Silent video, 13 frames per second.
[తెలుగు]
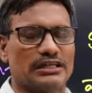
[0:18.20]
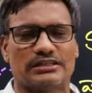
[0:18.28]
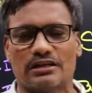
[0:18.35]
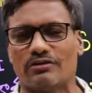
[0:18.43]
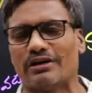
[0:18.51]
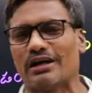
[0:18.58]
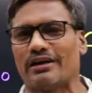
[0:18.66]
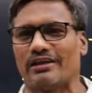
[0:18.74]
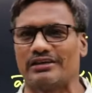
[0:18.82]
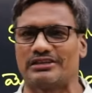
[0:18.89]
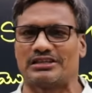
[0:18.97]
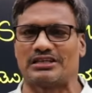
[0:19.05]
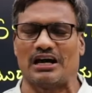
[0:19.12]
సెషన్ వన్
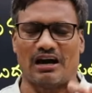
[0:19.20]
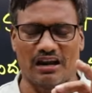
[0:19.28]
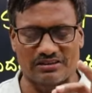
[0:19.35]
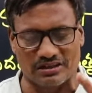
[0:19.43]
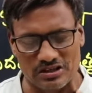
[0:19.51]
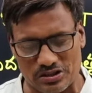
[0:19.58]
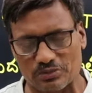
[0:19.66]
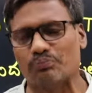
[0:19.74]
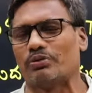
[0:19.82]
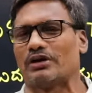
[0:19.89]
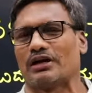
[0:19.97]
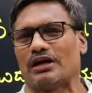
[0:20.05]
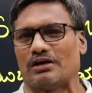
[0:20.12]
అనేది చాలా చాలా
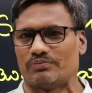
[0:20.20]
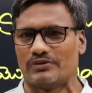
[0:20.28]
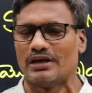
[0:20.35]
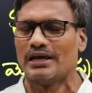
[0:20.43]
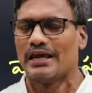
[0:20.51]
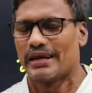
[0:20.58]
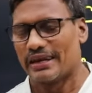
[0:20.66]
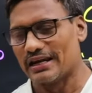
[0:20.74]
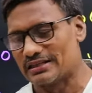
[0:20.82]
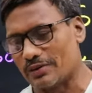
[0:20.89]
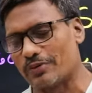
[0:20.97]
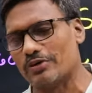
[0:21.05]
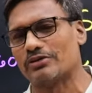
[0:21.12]
సింపుల్గా నేను
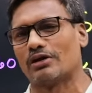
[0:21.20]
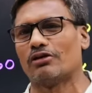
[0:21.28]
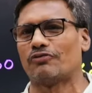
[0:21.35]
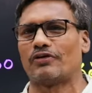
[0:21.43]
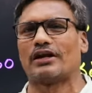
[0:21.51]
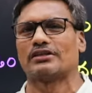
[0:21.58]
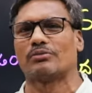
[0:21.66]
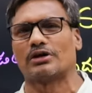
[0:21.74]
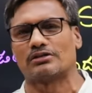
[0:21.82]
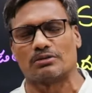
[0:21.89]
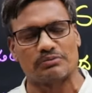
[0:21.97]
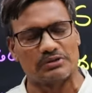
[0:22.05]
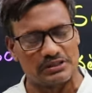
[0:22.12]
చెప్పిన విధానంలో ఫాలో అయితే
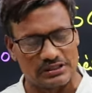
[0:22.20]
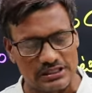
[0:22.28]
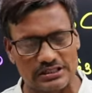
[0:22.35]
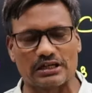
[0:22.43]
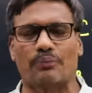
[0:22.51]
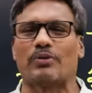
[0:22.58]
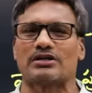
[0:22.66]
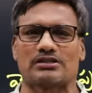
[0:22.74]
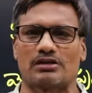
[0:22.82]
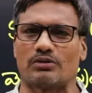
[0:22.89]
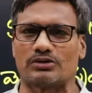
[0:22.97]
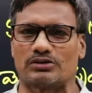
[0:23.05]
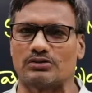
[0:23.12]
మాత్రం ఈజీగా పాస్
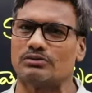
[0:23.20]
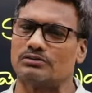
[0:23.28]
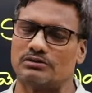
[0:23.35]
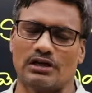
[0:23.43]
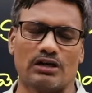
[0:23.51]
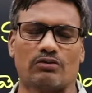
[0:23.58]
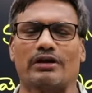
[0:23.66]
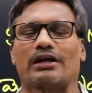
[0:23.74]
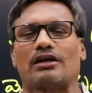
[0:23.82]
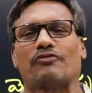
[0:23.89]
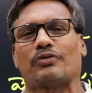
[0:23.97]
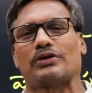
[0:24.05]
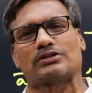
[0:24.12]
కావచ్చు దాన్ని కూడా
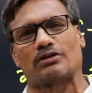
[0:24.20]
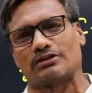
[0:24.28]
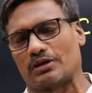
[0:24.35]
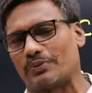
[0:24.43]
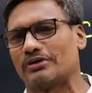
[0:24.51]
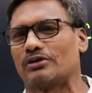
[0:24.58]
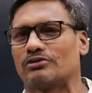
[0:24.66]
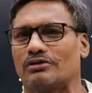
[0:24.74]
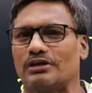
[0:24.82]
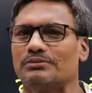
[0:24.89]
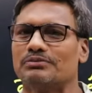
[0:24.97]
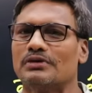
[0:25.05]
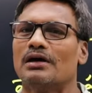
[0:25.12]
ఎట్లా పాస్ కావాలని చెప్పడం
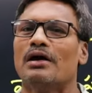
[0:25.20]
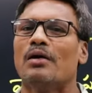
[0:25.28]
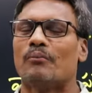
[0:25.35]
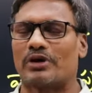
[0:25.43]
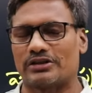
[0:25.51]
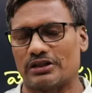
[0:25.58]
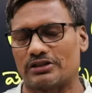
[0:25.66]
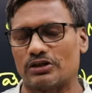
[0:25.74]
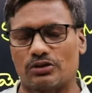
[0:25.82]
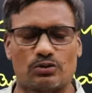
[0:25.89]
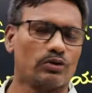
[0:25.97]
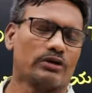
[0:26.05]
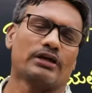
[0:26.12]
జరుగుతుంది మరి
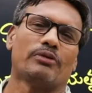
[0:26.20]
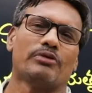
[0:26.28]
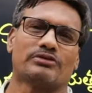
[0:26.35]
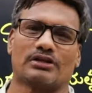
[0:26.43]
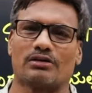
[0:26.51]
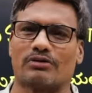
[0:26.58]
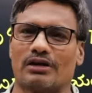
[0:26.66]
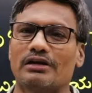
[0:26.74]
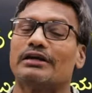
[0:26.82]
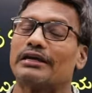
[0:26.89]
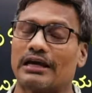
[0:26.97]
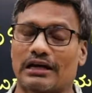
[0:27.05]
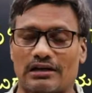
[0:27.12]
సెషన్ టూకి ఏమేమి చదవాలి
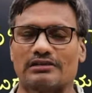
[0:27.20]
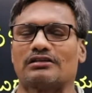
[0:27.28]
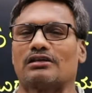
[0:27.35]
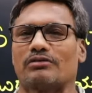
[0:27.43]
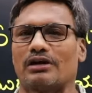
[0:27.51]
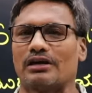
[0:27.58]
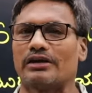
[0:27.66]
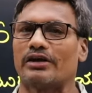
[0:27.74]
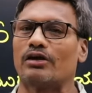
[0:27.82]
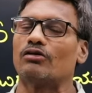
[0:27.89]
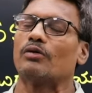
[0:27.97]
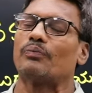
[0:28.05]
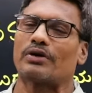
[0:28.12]
ఎట్లా చదవాలి
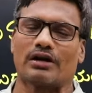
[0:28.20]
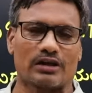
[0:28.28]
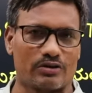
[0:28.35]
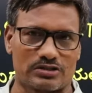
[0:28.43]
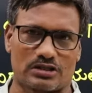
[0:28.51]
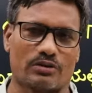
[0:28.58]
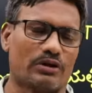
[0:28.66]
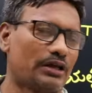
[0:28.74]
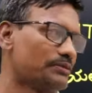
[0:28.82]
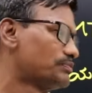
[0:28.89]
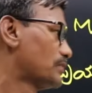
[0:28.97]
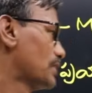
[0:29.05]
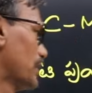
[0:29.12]
రోజులు ప్రణాళిక వేసుకోవాలి